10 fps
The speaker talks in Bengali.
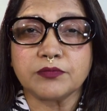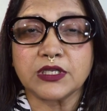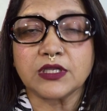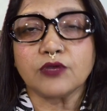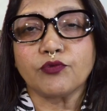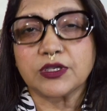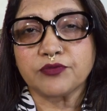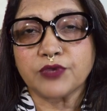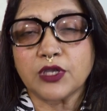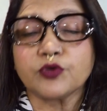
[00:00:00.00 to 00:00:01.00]
মানে
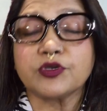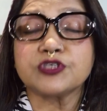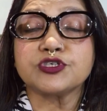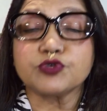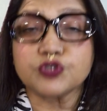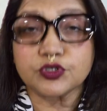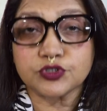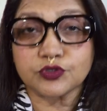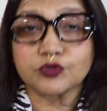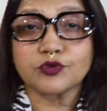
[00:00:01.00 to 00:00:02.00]
ওয়াকিবহাল করেছে এবং
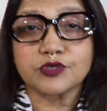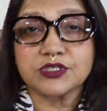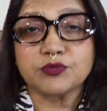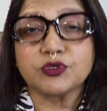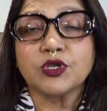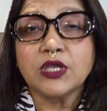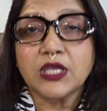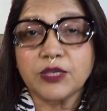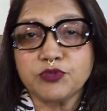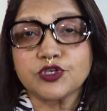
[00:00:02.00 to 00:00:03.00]
সচেতন করেছে এবং
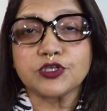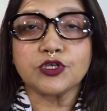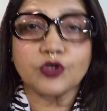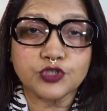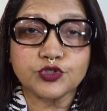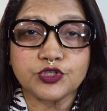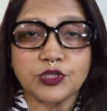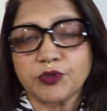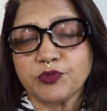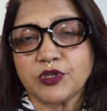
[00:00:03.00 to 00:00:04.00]
এ বিষয়টি নজর
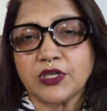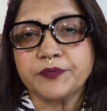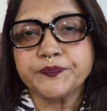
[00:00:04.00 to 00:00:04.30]
দেবে বলে